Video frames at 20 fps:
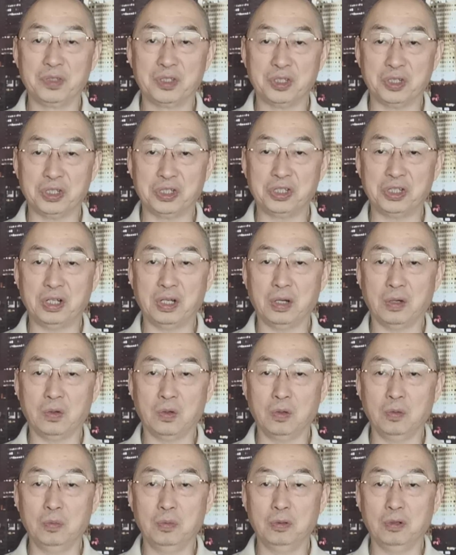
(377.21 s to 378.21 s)
只是呢，
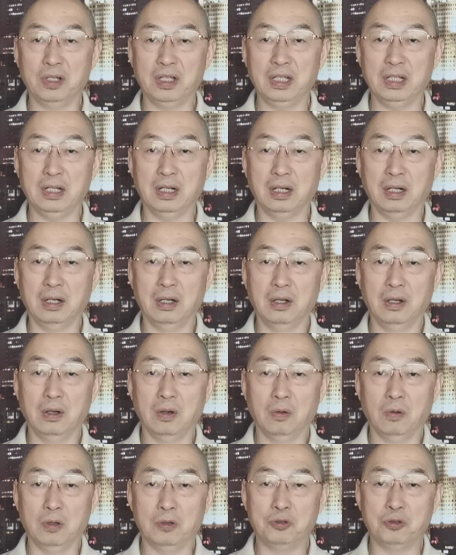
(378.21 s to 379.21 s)
公布了一个
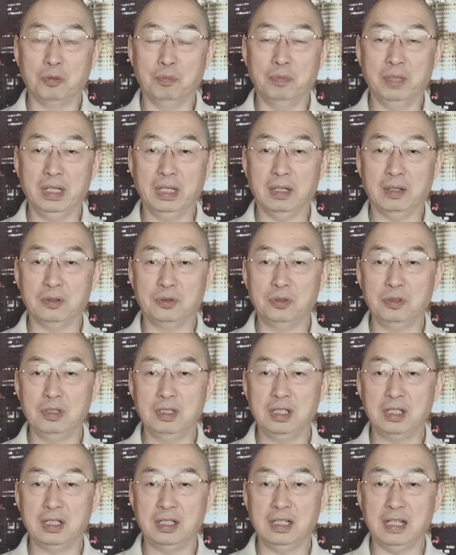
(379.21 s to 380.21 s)
我准备要
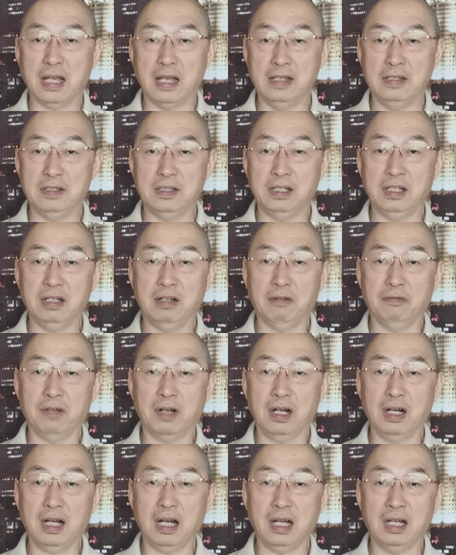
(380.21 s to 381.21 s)
军事演习的一个
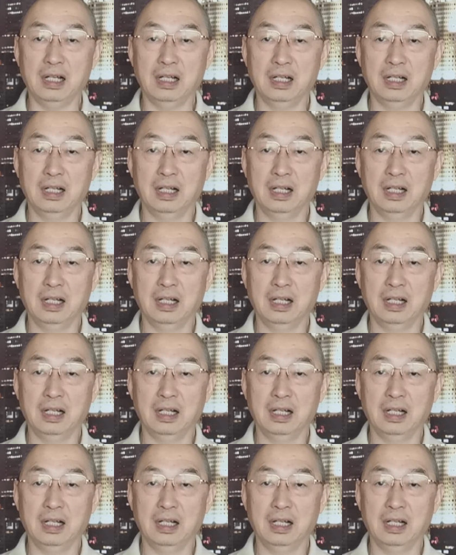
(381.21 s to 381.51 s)
方案。